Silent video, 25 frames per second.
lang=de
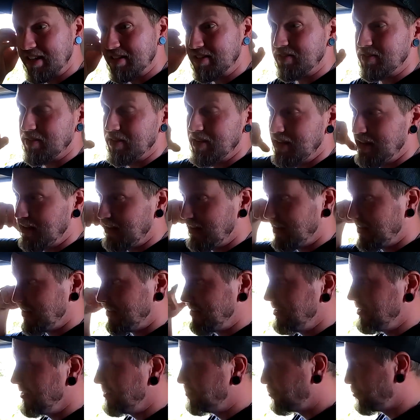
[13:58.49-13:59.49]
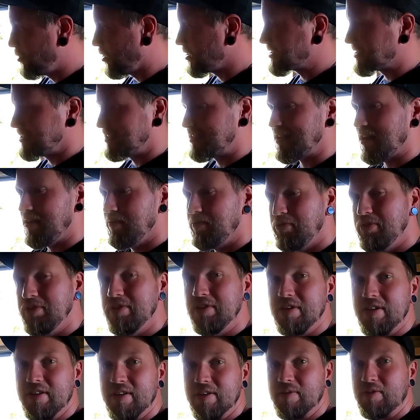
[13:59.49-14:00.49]
Also die Box ist dann für
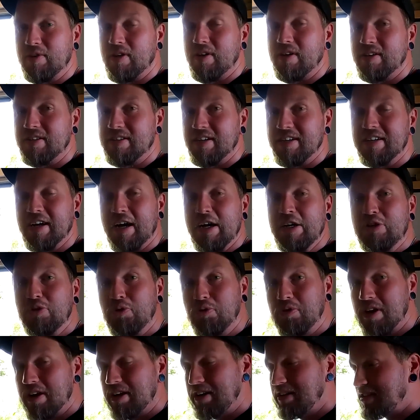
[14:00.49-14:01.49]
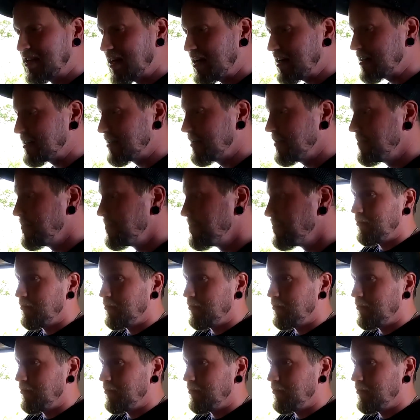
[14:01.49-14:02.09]
die äh, T3 Doka gedacht.